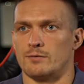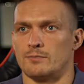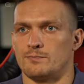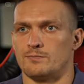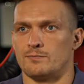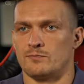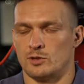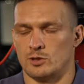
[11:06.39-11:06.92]

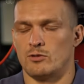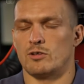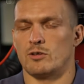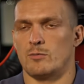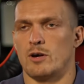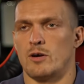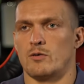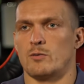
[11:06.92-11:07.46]
В
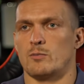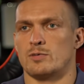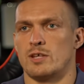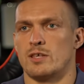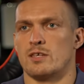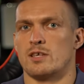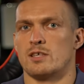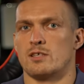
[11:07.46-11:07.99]
четвертом раунде,
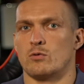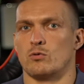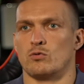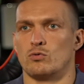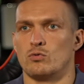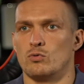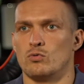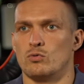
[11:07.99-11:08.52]
последние 10
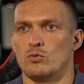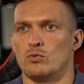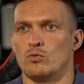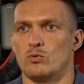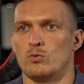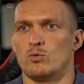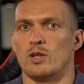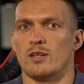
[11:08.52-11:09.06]
секунд.
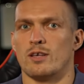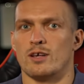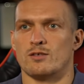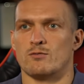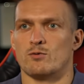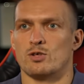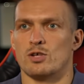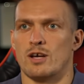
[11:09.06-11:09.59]
Тун-тун-тун, они
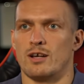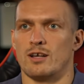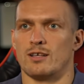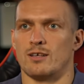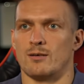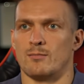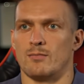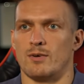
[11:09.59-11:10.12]
отзвучали
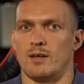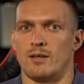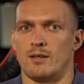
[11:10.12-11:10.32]
и там